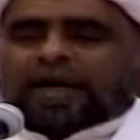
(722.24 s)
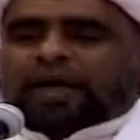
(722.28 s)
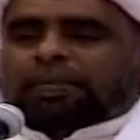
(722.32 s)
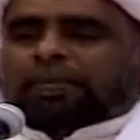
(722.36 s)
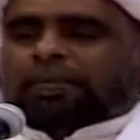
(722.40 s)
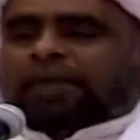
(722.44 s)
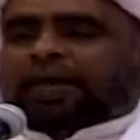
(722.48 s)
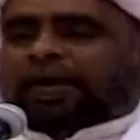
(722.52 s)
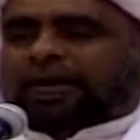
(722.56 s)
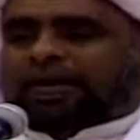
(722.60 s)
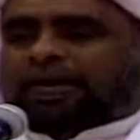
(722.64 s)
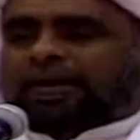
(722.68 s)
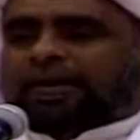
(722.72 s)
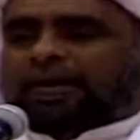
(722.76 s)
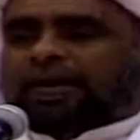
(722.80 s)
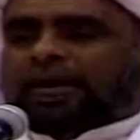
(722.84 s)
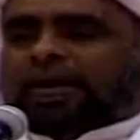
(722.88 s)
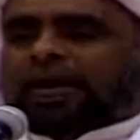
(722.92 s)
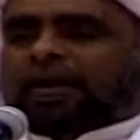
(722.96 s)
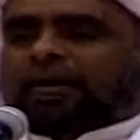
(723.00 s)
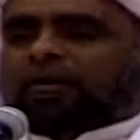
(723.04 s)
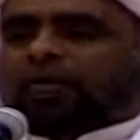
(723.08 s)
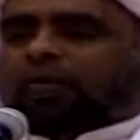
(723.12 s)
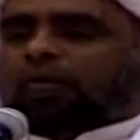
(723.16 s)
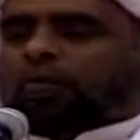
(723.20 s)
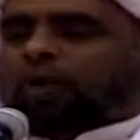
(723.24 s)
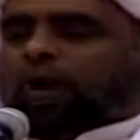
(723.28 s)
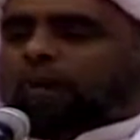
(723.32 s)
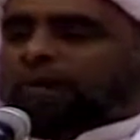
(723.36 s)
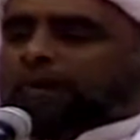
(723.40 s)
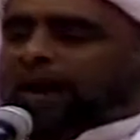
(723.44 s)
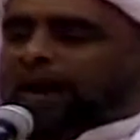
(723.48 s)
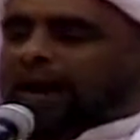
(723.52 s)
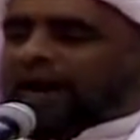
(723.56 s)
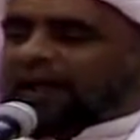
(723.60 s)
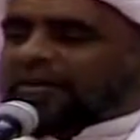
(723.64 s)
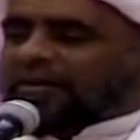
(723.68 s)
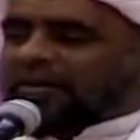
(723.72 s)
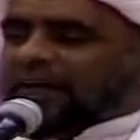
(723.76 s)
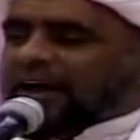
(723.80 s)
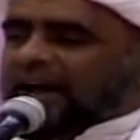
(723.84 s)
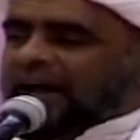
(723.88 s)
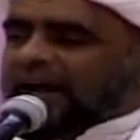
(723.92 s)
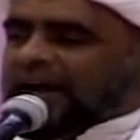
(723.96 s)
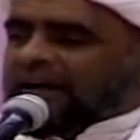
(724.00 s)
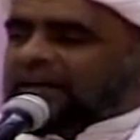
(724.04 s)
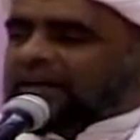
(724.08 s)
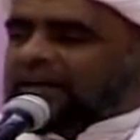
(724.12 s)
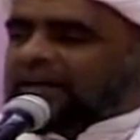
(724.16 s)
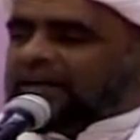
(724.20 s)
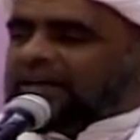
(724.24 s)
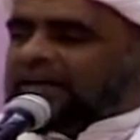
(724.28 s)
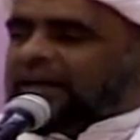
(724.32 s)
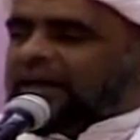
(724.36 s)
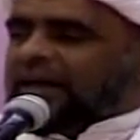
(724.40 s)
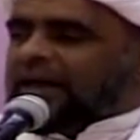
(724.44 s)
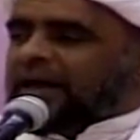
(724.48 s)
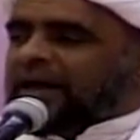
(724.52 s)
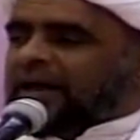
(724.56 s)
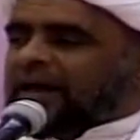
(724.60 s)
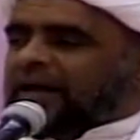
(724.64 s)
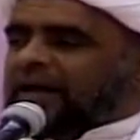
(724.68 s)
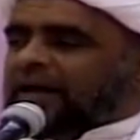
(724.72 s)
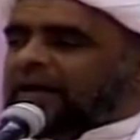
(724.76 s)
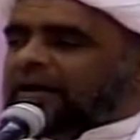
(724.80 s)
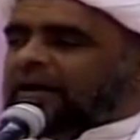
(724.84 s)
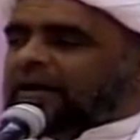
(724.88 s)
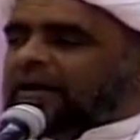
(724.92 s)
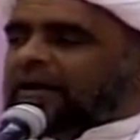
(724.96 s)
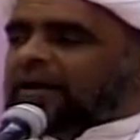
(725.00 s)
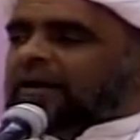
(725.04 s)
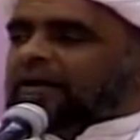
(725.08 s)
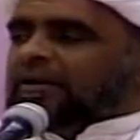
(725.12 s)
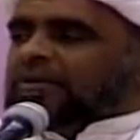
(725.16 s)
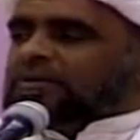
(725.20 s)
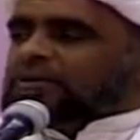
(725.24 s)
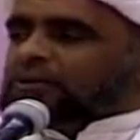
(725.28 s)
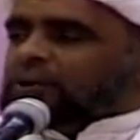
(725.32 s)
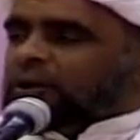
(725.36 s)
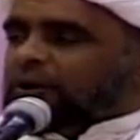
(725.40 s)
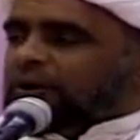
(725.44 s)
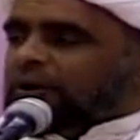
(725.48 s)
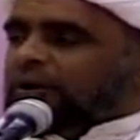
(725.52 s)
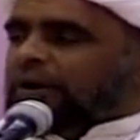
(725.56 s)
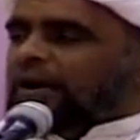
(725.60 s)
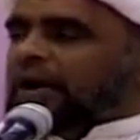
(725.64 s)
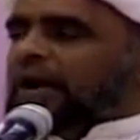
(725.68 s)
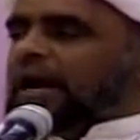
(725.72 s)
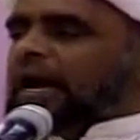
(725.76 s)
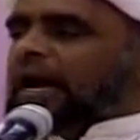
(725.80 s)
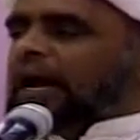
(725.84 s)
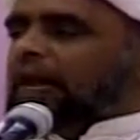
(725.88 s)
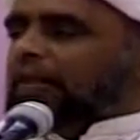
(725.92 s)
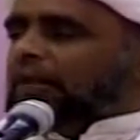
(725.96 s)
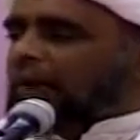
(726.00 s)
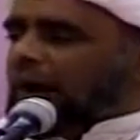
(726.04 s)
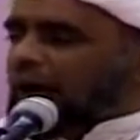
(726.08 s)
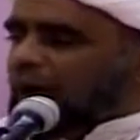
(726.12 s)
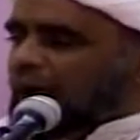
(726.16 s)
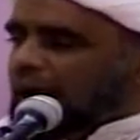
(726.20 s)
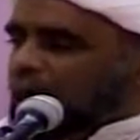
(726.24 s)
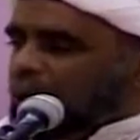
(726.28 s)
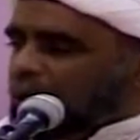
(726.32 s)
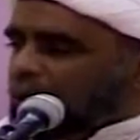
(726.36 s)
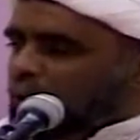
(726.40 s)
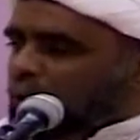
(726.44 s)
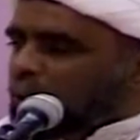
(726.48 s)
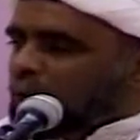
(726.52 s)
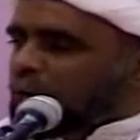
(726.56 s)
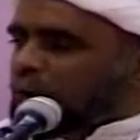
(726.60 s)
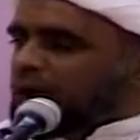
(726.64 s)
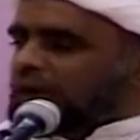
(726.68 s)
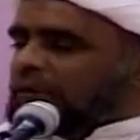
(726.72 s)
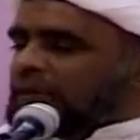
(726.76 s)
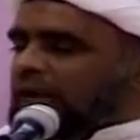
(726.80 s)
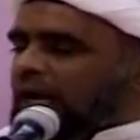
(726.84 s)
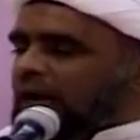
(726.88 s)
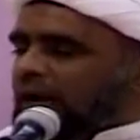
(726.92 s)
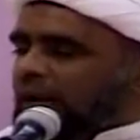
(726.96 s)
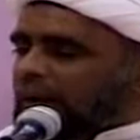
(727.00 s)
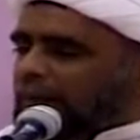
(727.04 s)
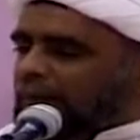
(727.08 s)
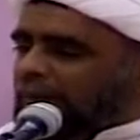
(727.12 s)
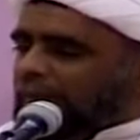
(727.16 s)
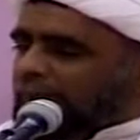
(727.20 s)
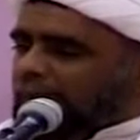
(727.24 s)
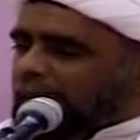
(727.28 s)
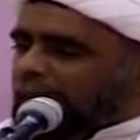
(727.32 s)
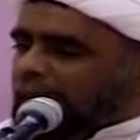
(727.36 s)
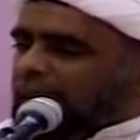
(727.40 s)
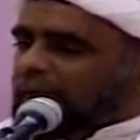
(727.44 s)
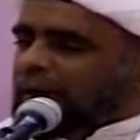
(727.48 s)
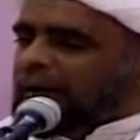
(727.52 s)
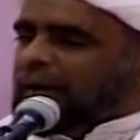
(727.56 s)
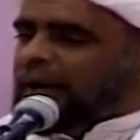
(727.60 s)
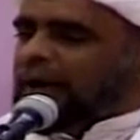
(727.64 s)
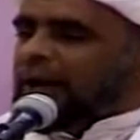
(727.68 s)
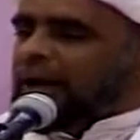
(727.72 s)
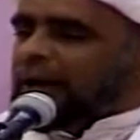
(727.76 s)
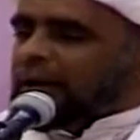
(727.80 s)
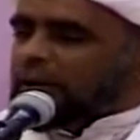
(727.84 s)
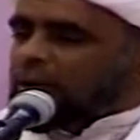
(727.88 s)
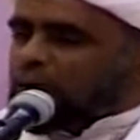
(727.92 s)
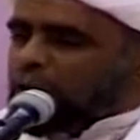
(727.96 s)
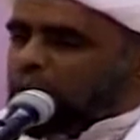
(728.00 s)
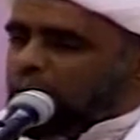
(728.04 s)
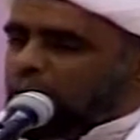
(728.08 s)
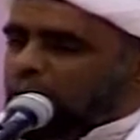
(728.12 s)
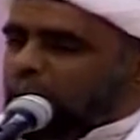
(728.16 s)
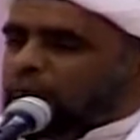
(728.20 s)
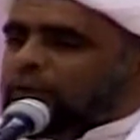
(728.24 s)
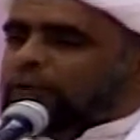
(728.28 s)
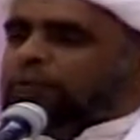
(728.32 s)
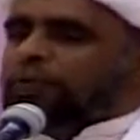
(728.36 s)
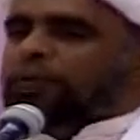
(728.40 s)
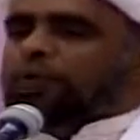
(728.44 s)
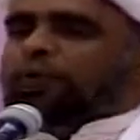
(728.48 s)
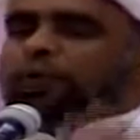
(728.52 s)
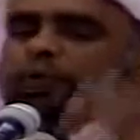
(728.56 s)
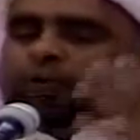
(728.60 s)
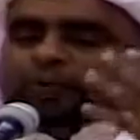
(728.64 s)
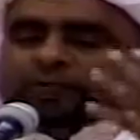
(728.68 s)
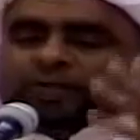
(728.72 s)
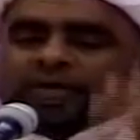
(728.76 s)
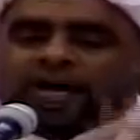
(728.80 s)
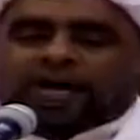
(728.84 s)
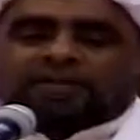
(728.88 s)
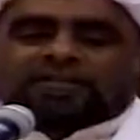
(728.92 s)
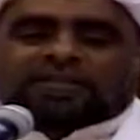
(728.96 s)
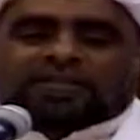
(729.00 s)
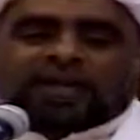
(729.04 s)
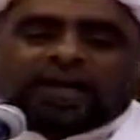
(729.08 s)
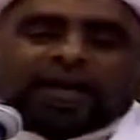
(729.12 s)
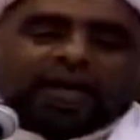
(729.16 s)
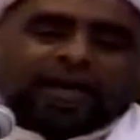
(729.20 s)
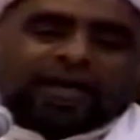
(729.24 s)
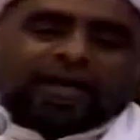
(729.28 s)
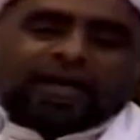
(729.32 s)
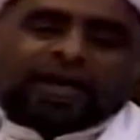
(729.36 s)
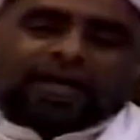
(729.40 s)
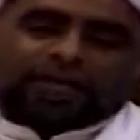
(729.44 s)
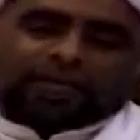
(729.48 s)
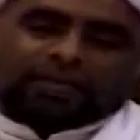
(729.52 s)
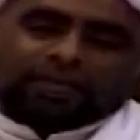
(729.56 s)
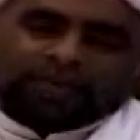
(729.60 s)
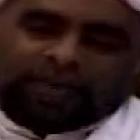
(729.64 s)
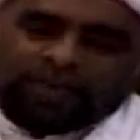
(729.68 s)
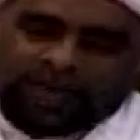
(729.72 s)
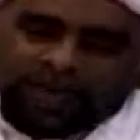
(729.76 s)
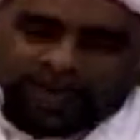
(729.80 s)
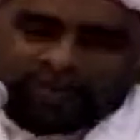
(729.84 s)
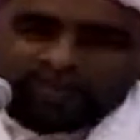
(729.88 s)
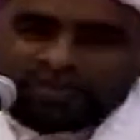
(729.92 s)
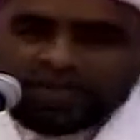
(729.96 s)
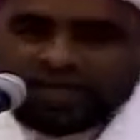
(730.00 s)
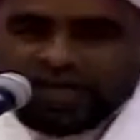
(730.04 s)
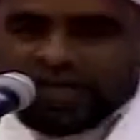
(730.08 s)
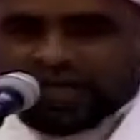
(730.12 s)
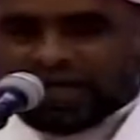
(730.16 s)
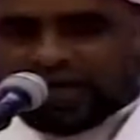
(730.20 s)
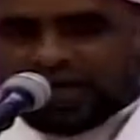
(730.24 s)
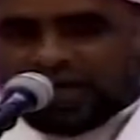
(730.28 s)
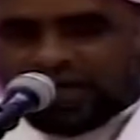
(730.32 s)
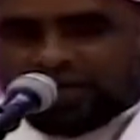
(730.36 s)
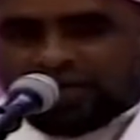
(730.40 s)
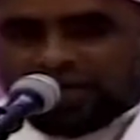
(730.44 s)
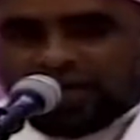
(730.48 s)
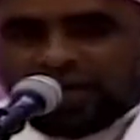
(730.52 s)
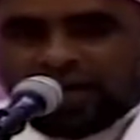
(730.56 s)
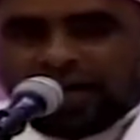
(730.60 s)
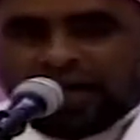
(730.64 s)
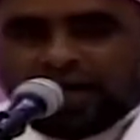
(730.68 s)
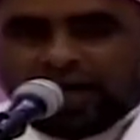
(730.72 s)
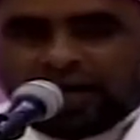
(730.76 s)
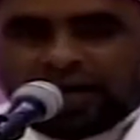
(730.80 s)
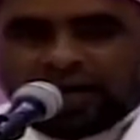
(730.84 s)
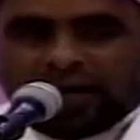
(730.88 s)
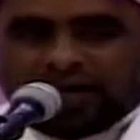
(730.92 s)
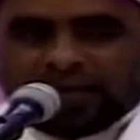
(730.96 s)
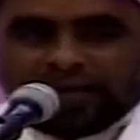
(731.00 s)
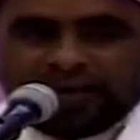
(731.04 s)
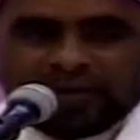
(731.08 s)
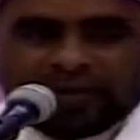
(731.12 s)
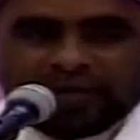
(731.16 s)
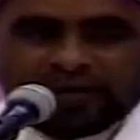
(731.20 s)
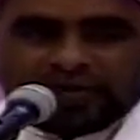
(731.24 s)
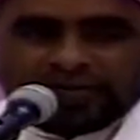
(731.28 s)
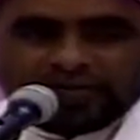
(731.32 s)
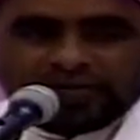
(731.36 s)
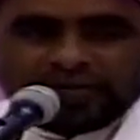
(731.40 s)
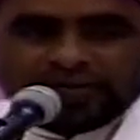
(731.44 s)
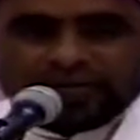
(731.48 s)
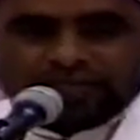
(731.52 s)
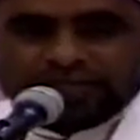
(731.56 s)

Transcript: به ومع ذلك صرنا معه وتحملنا كل ضغوطات الحياة من أجل أن نبقى على منهجه